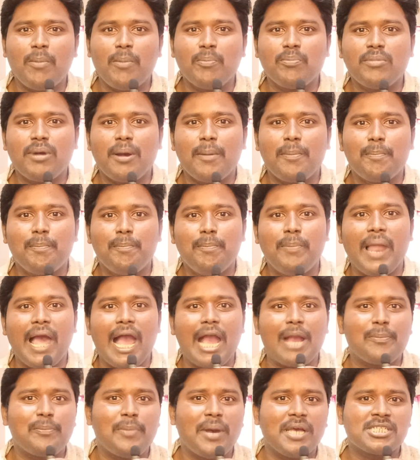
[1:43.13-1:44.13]
బొమ్మ
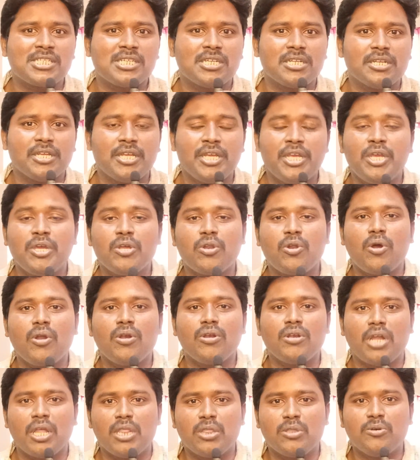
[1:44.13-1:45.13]
బ్లాక్ బాస్టర్
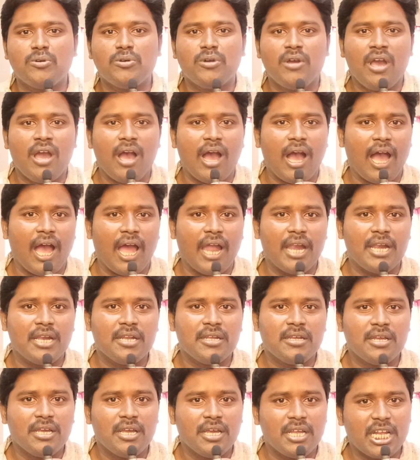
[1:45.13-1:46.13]
హీరో నందు
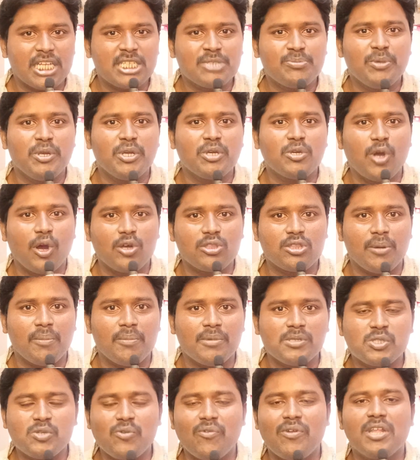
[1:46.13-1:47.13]
అండ్ రష్మి
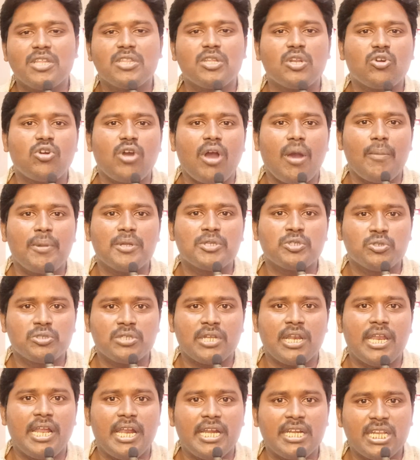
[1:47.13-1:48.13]
గౌతమ్ సో వీళ్ళిద్దరు
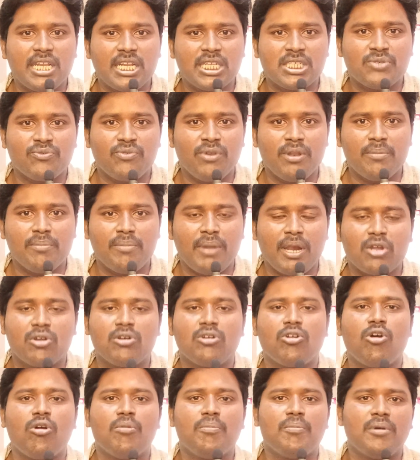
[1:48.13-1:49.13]
కాంబినేషన్ వచ్చే లేటెస్ట్ ఫిలిం
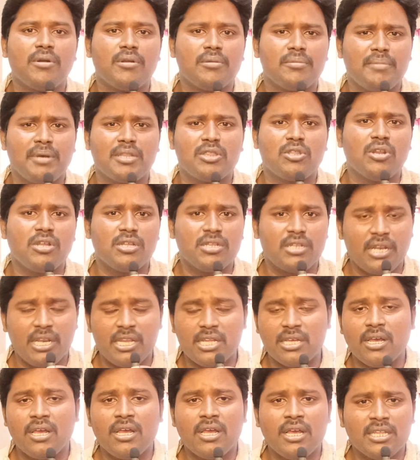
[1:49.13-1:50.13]
మనకు నవంబర్ మంత్లో
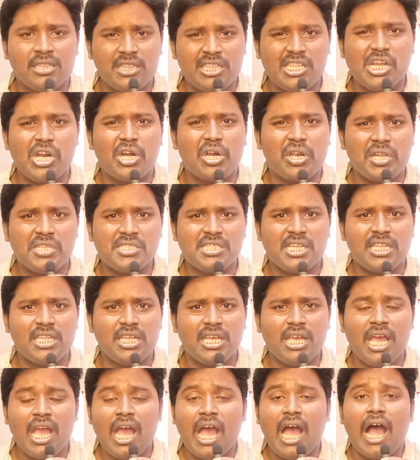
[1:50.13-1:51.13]
రిలీజ్ థియేటర్ రిలీజ్
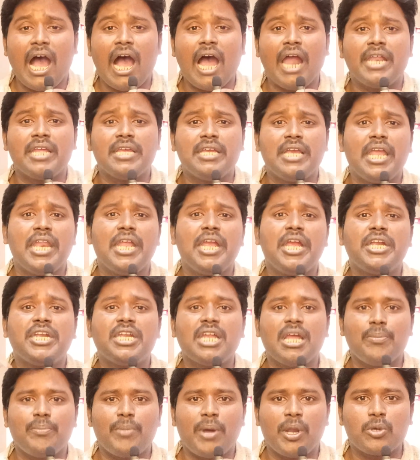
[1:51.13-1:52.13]
అయింది అండ్ ఎనీ
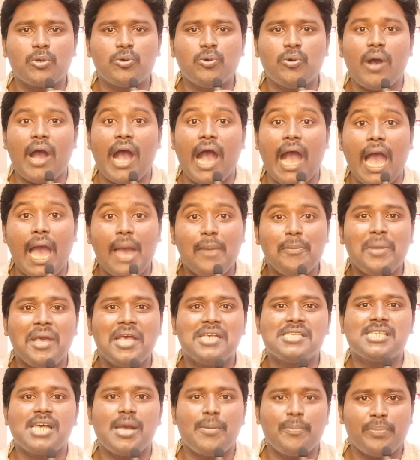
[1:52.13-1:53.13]
టైం మనకు
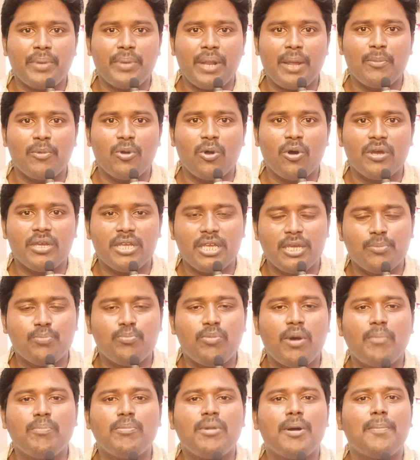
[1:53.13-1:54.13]
అమెజాన్ ప్రైమ్లో ఈ
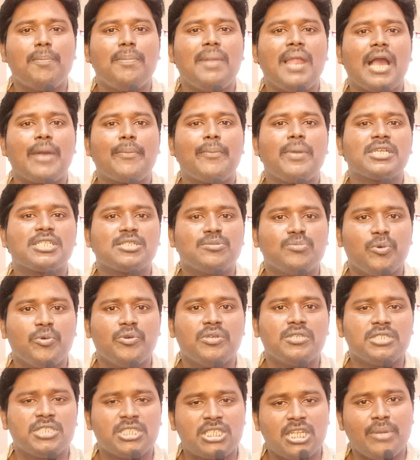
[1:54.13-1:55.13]
బొమ్మ బ్లాక్ బస్ట్
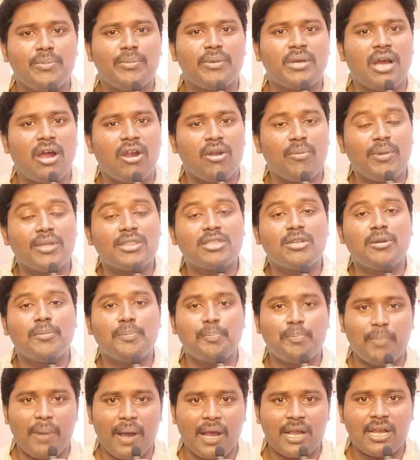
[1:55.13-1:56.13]
మూవీ స్ట్రీమింగ్ కావడం
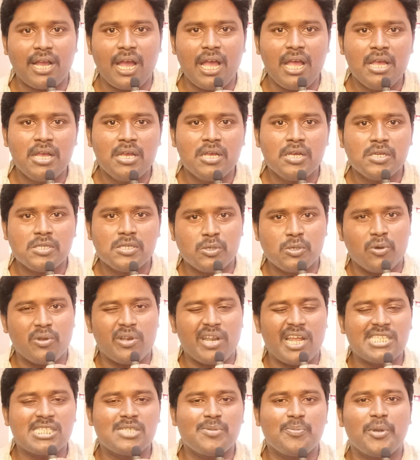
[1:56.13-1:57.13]
మాత్రం పక్క సో
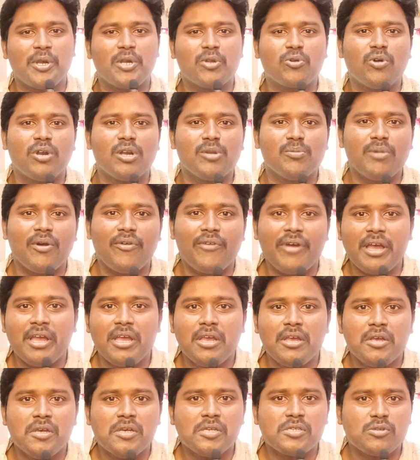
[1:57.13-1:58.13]
రాసి పెట్టుకోండి మావా
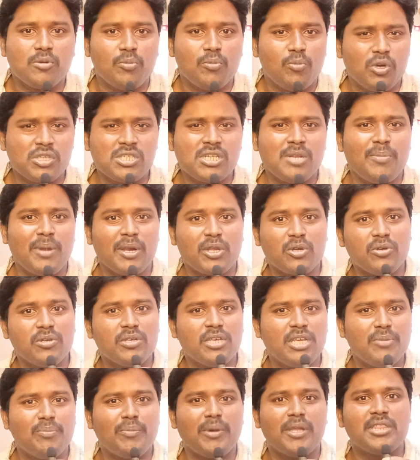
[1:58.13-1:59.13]
సో మోస్ట్
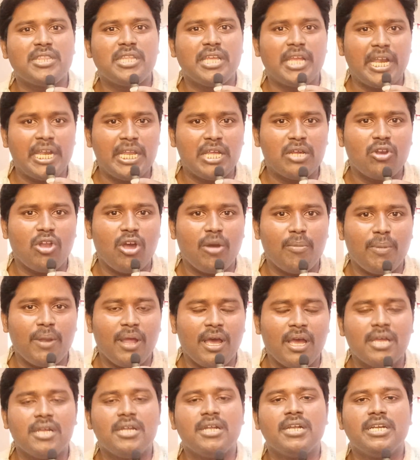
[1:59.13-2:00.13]
మనకు ఈ మంత్ ఎండింగ్
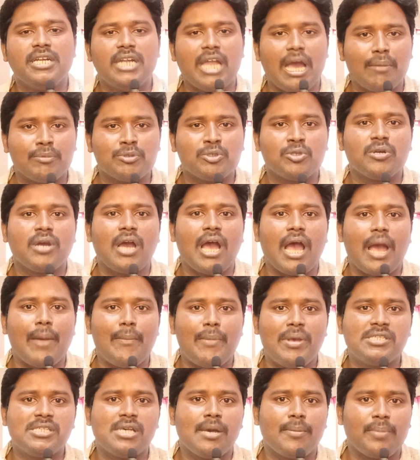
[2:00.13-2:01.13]
లోపల డామ్ షూర్గా
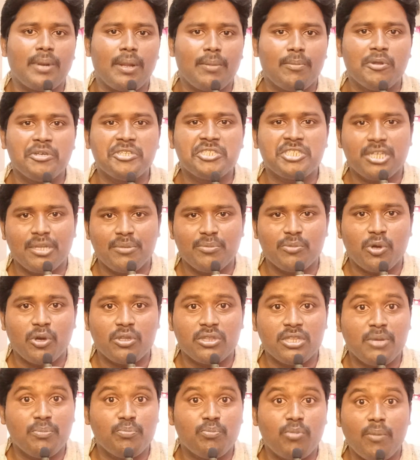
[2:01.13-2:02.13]
అమెజాన్ ప్రైమ్లో
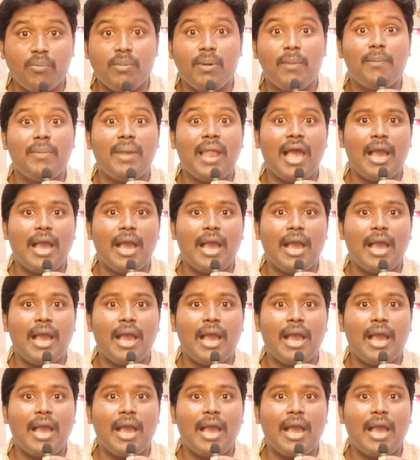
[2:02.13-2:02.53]
స్ట్రీమింగ్ అవుతుంది బొమ్మ